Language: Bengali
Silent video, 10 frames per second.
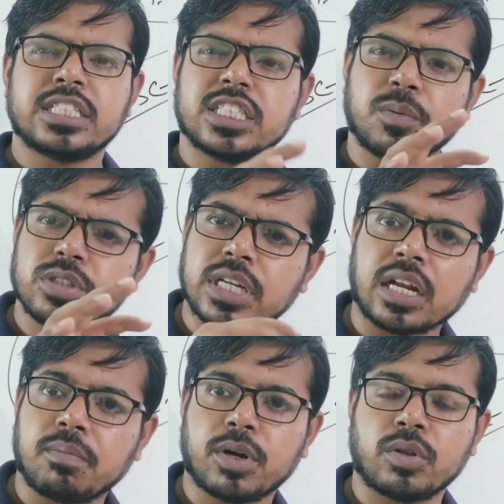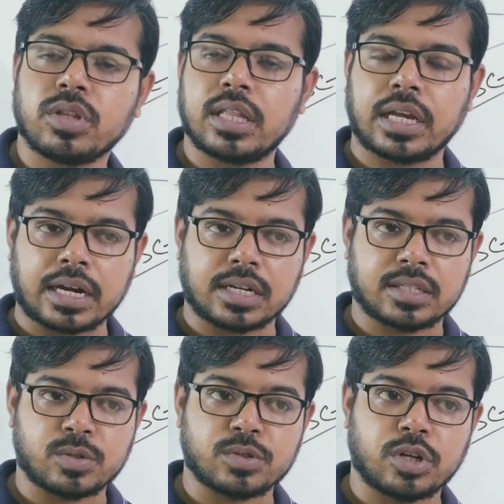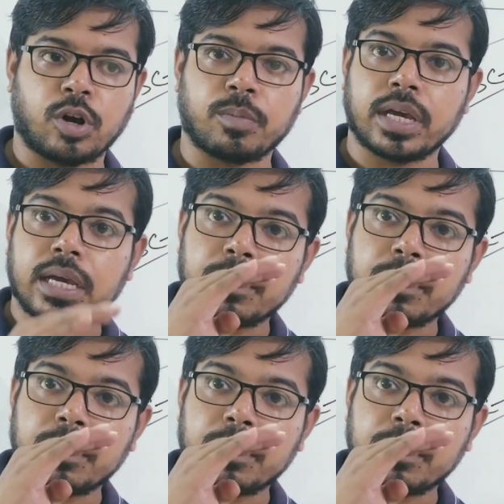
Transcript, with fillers: যেমন চার নম্বর অধ্যায় থেকে একটা সৃজনশীল হবে